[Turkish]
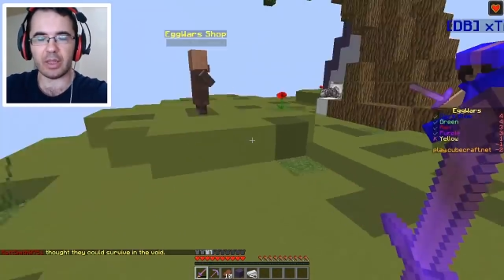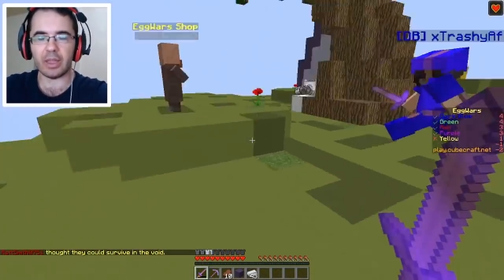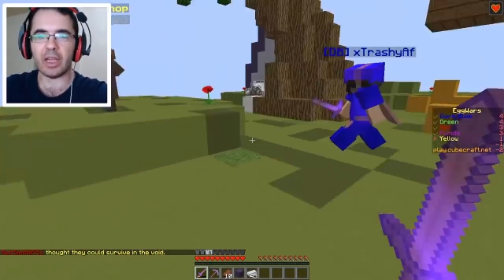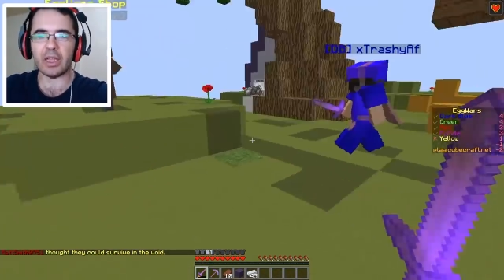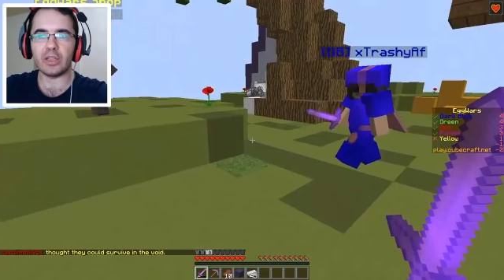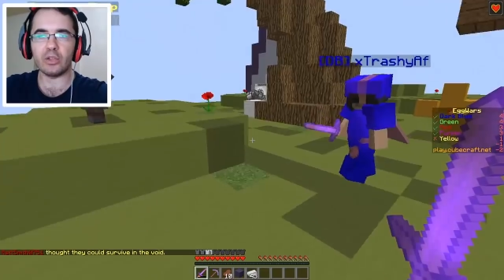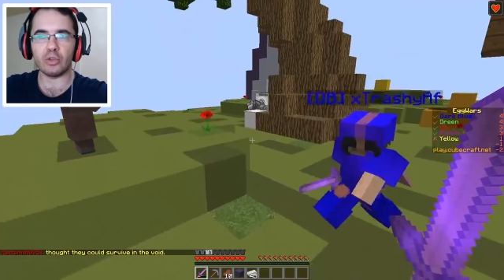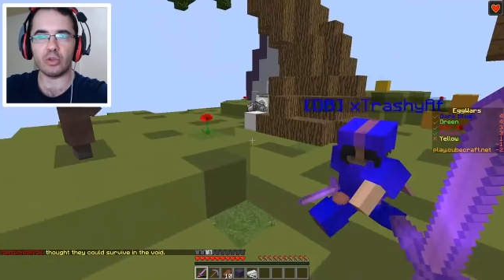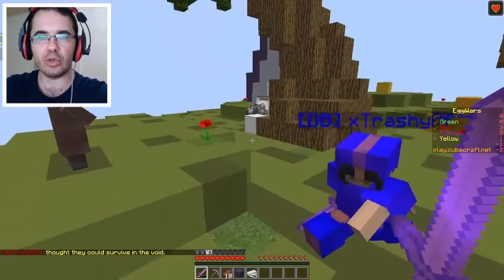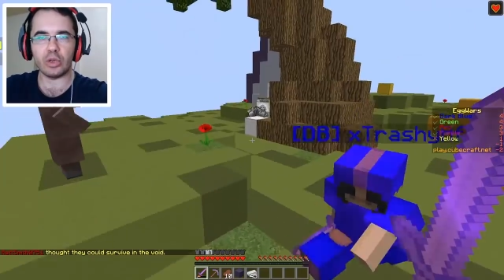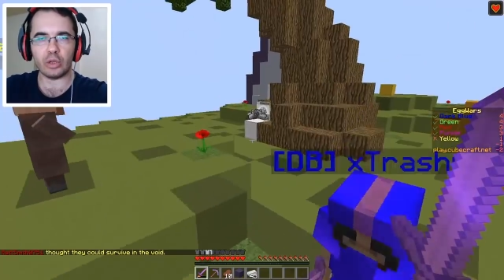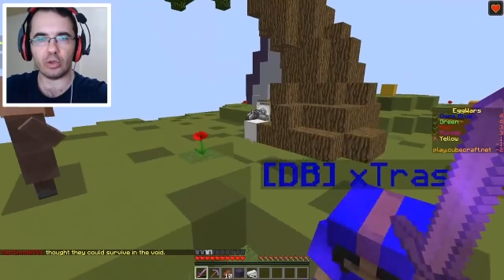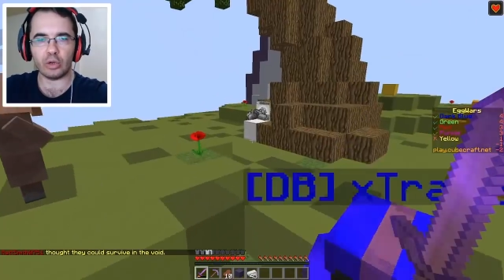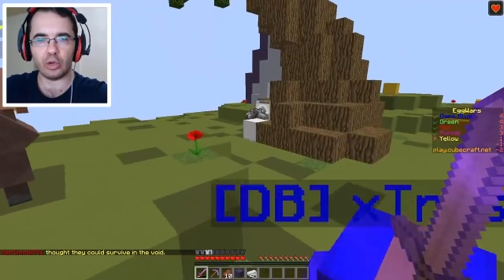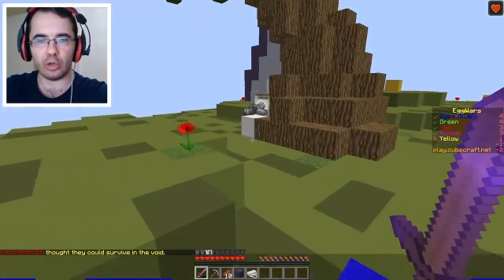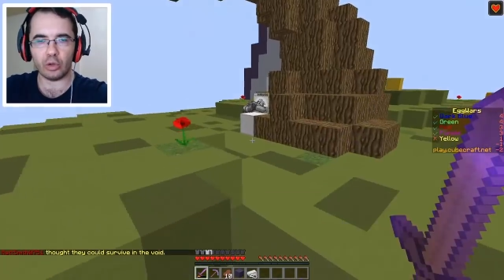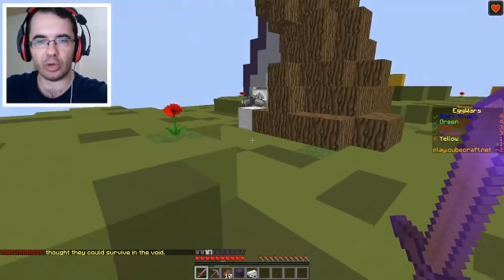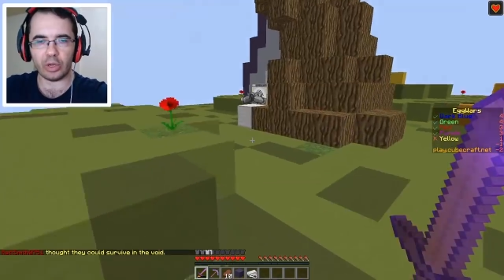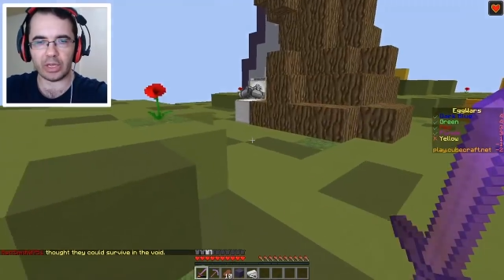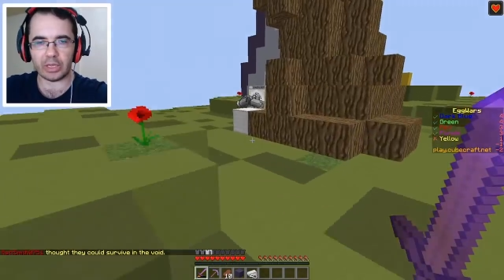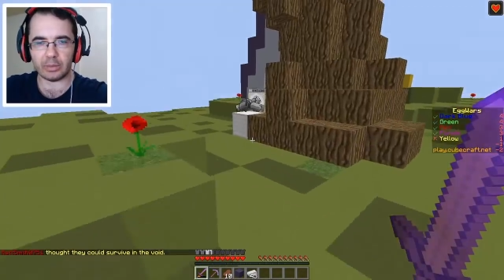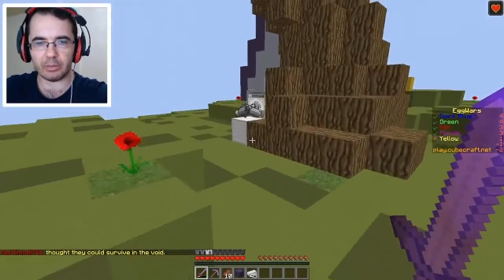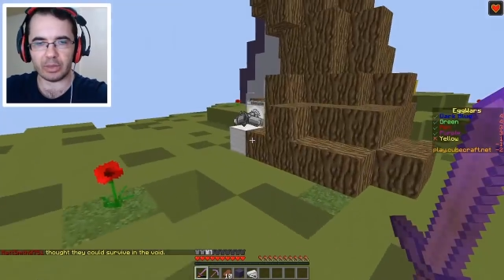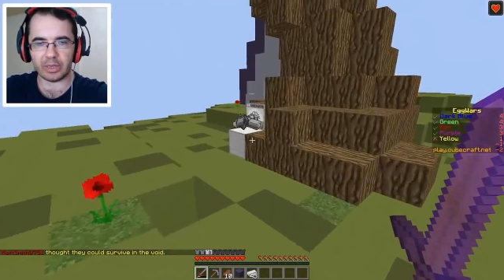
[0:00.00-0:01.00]
Hadi güle güle
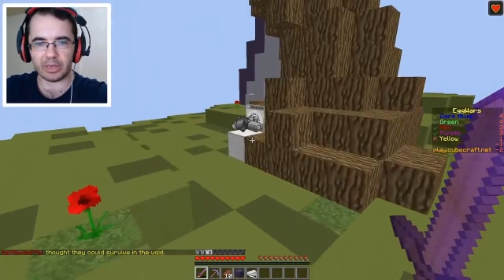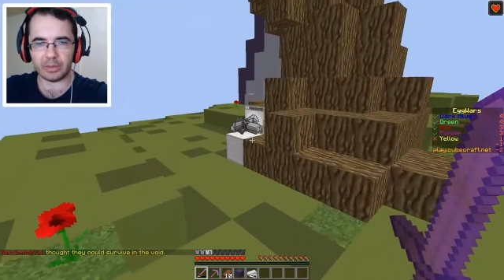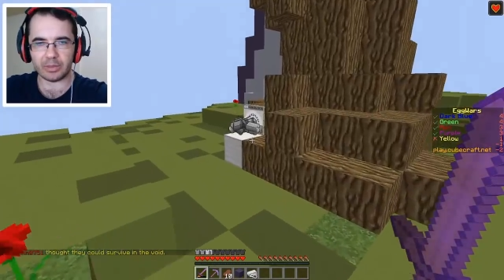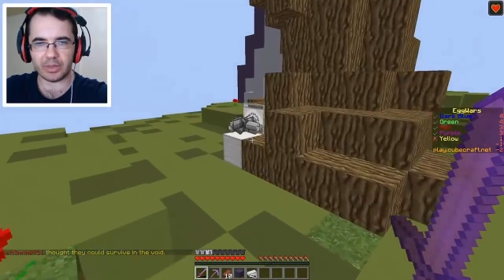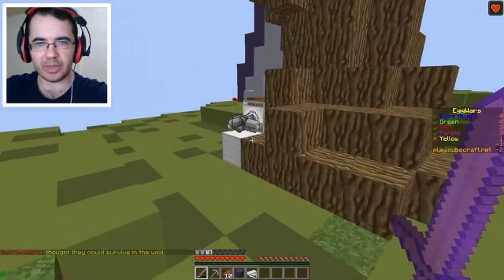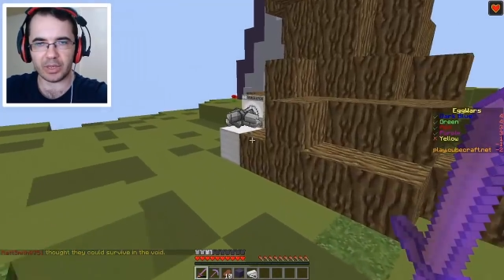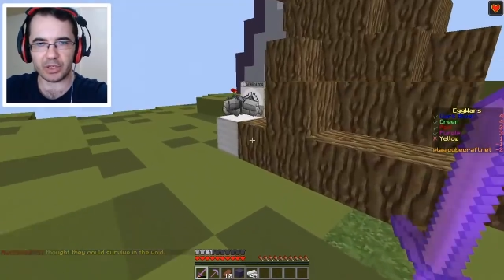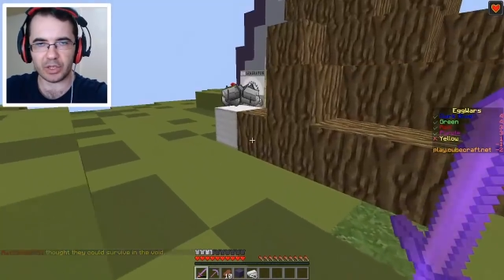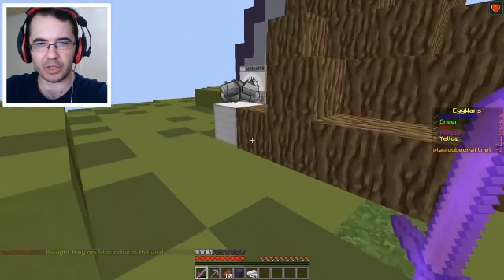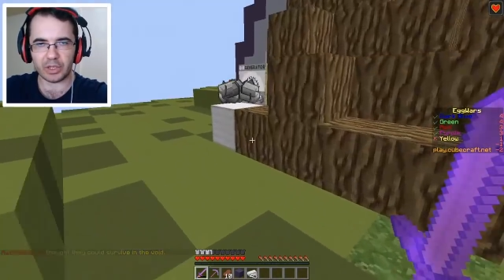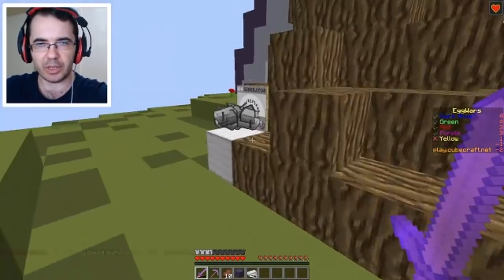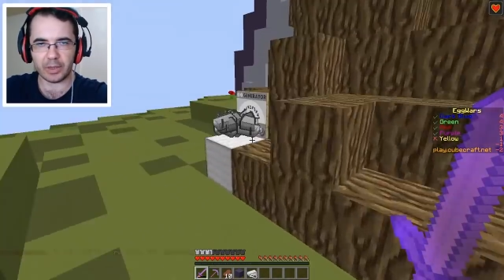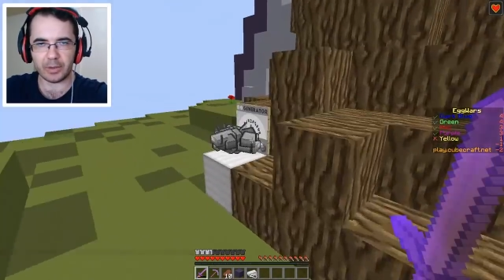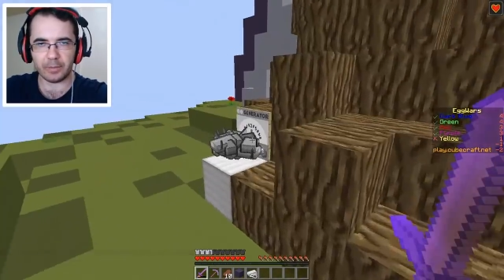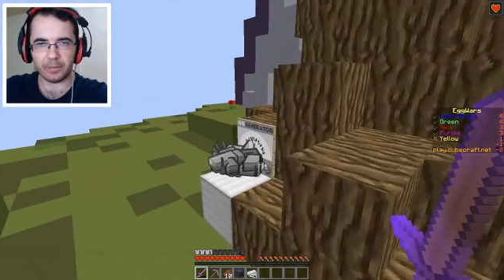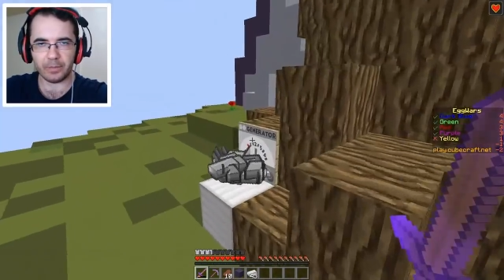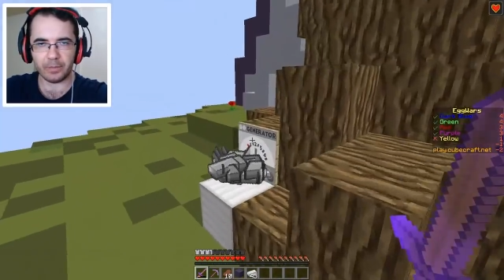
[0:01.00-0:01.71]
yola git bakayım sen şimdi.